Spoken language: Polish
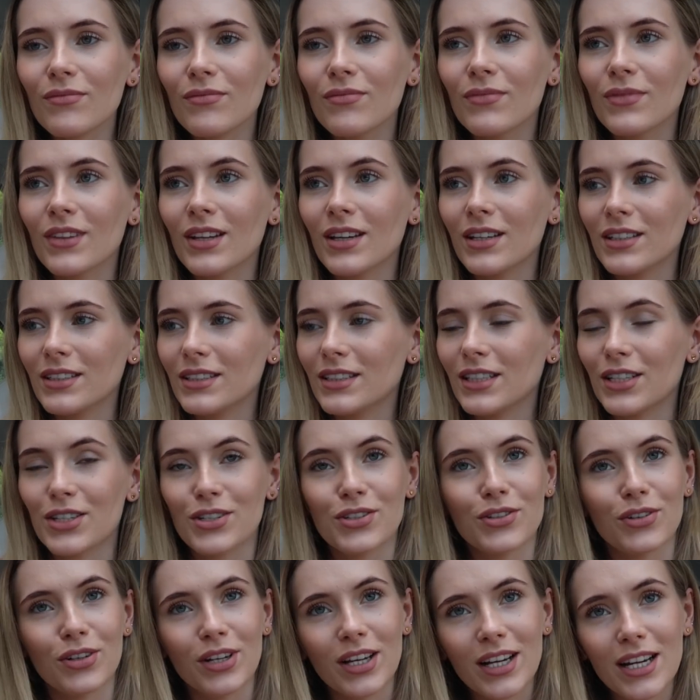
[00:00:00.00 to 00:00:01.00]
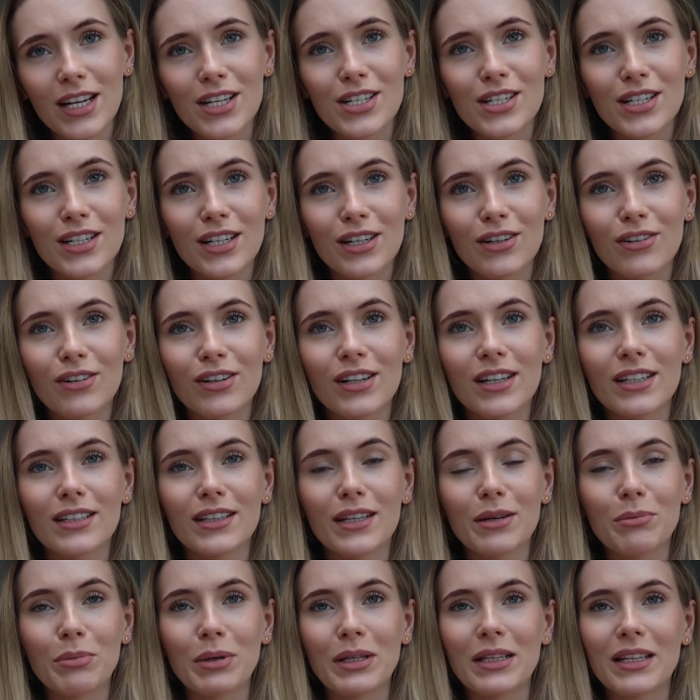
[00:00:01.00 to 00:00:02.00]
Mm, też do lekarza na
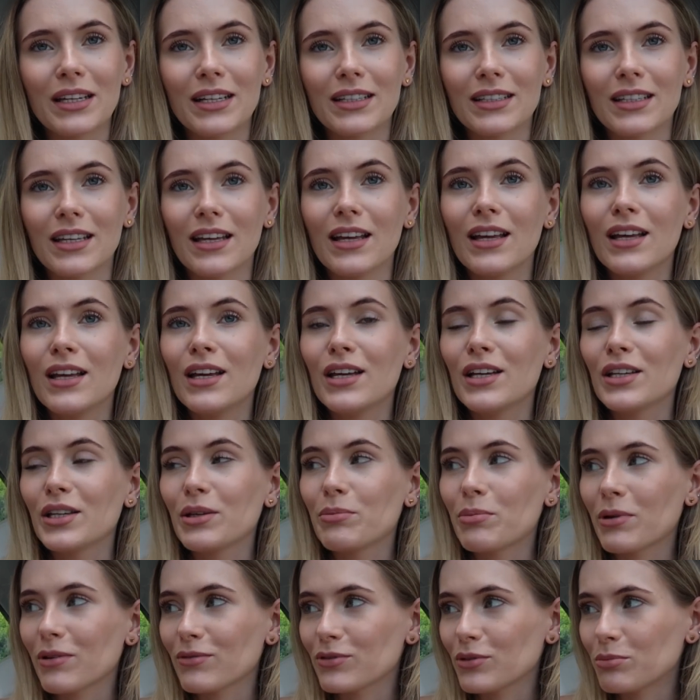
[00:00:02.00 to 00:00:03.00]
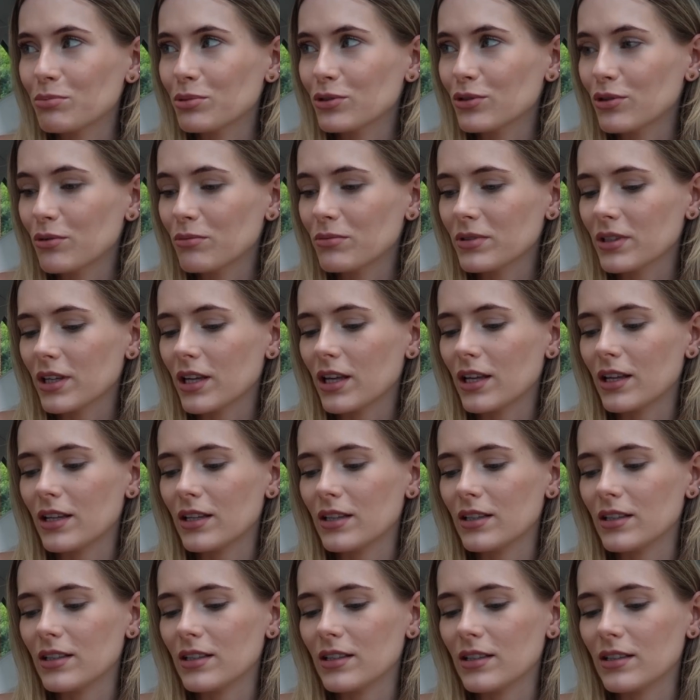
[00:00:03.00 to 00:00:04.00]
kolejne badanie i prawdopodobnie
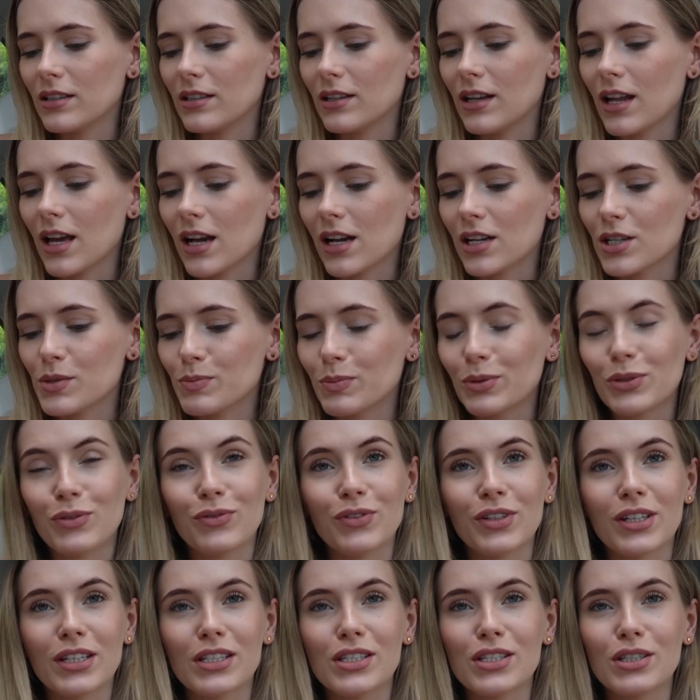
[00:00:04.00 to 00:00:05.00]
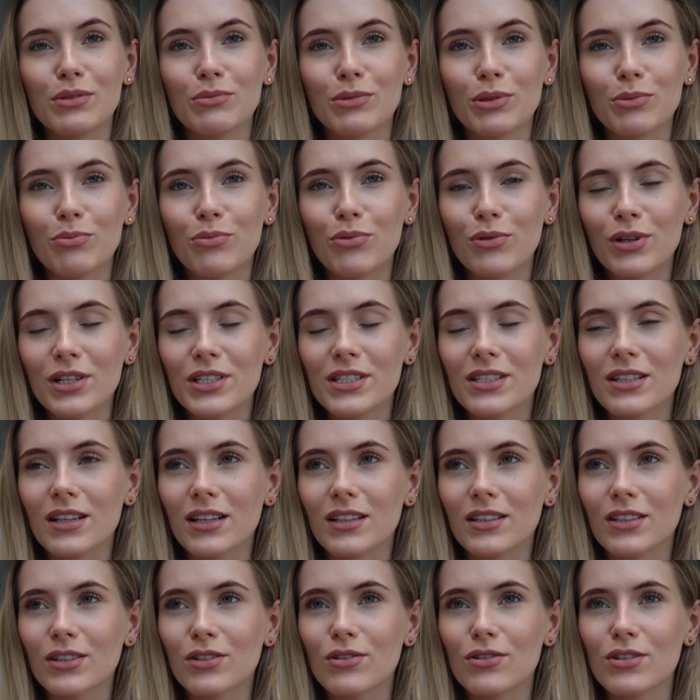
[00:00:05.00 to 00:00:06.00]
e, lekarz potwierdzi mi płeć,
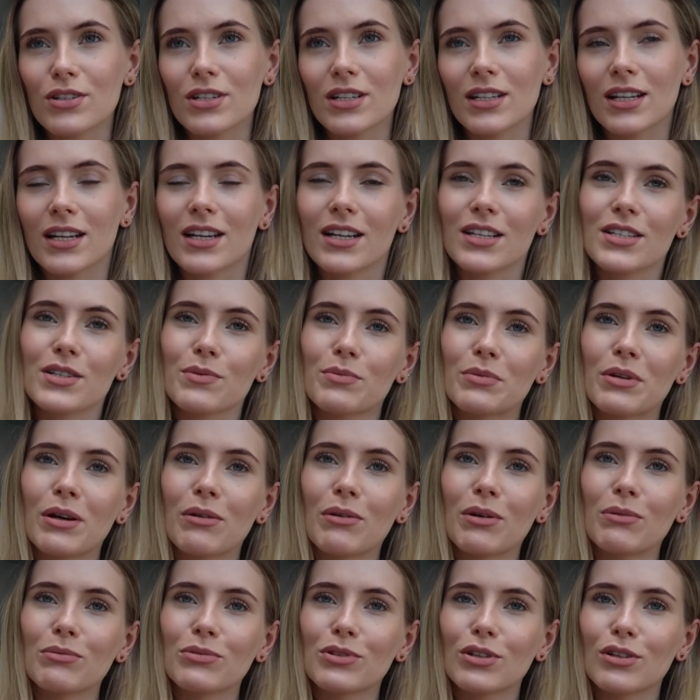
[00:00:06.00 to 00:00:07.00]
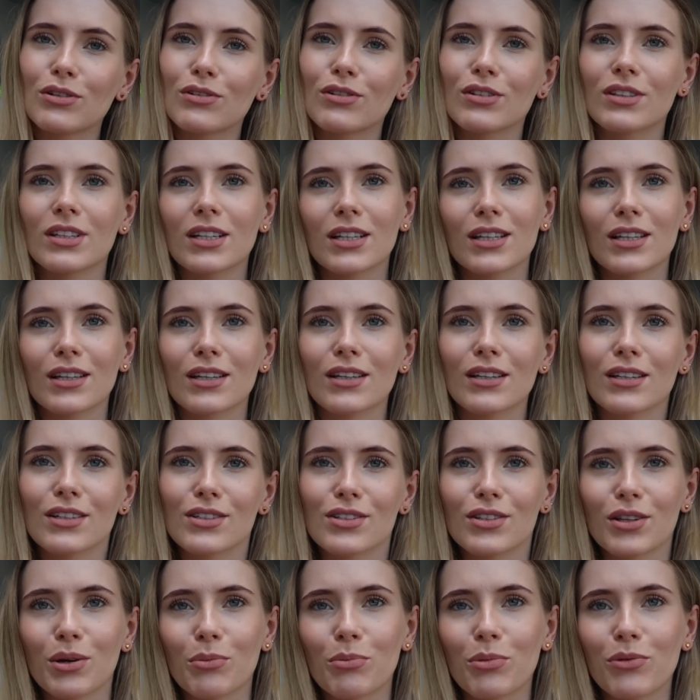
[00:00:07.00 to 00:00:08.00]
dlatego że na razie miałam tylko takie,
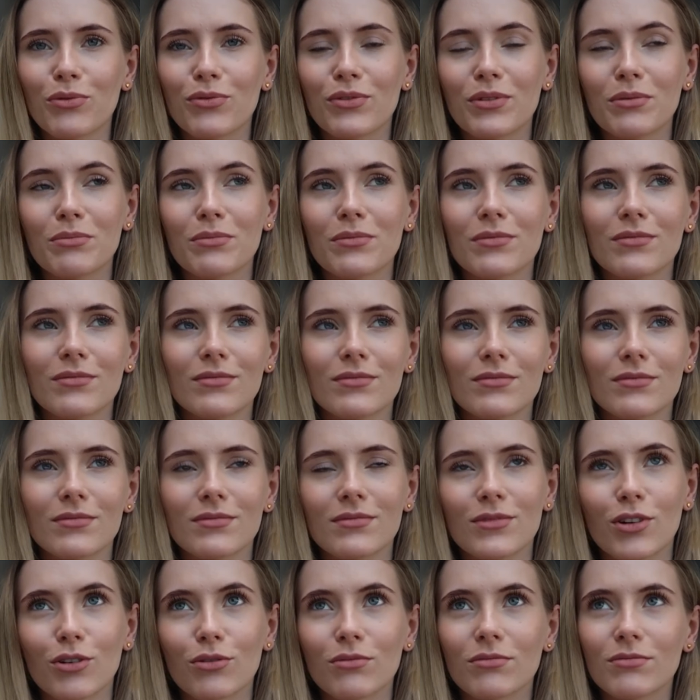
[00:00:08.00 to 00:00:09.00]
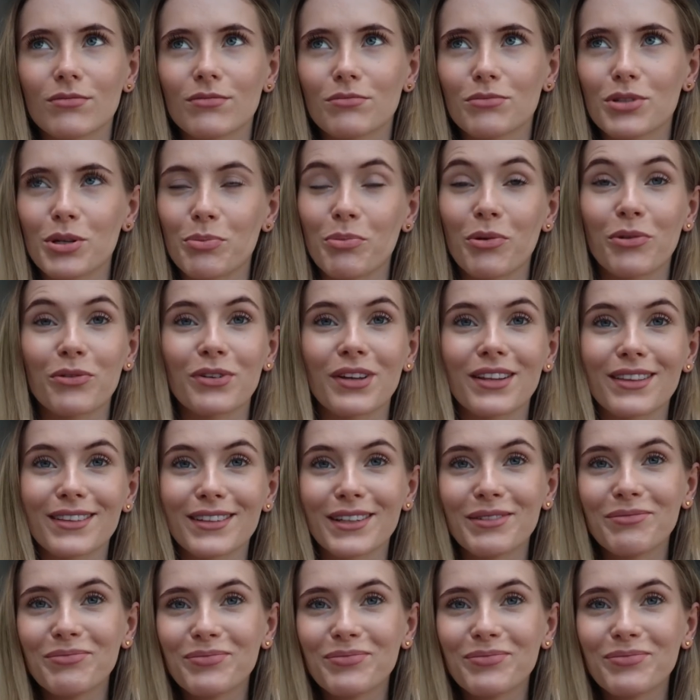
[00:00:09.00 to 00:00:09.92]
że tak powiem, mm, no, przepowiednie.